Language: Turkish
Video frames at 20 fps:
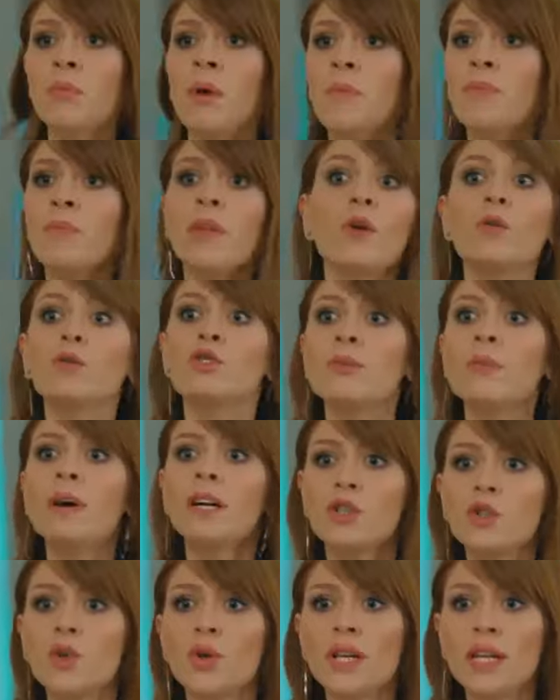Tamam, o
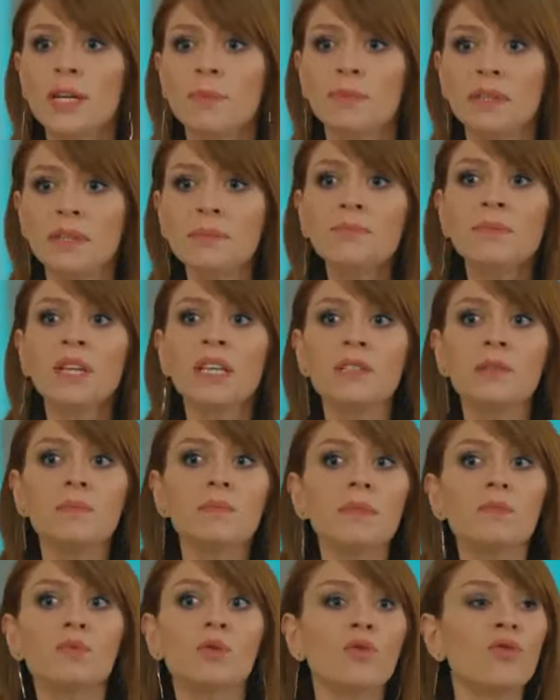zaman şöyle yapalım.
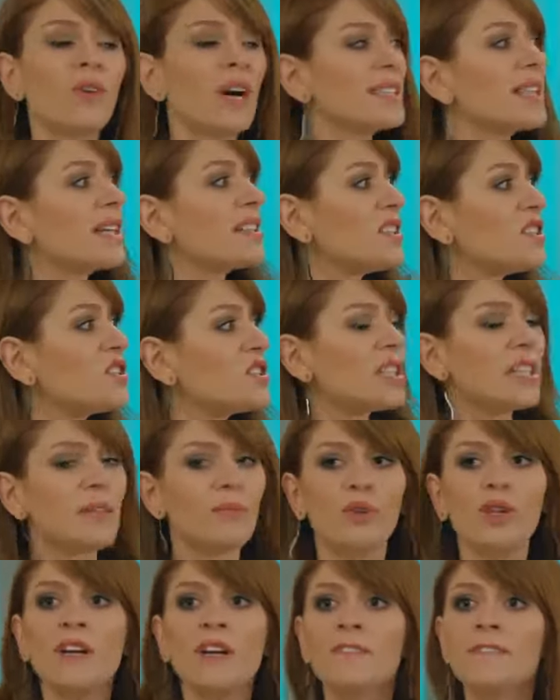Şimdi biz bunu ufaktan
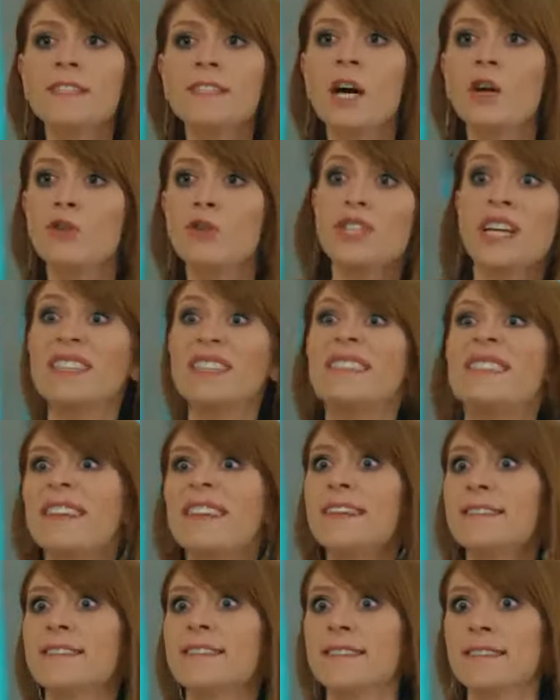içirelim, böyle hafif sarhoşken
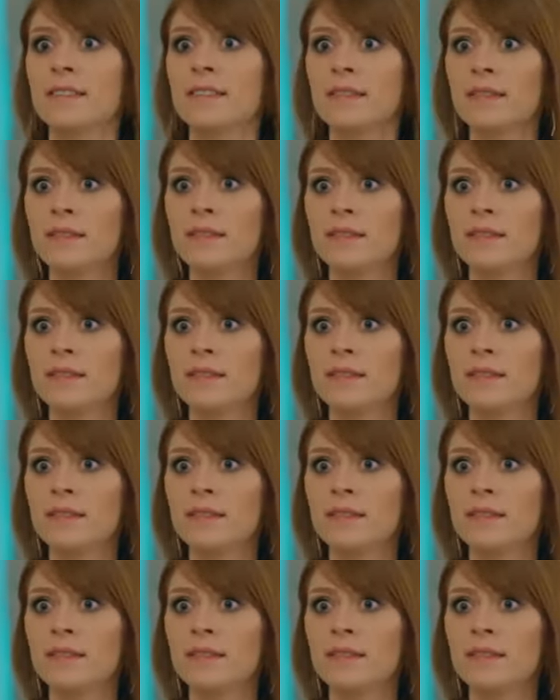iteleriz.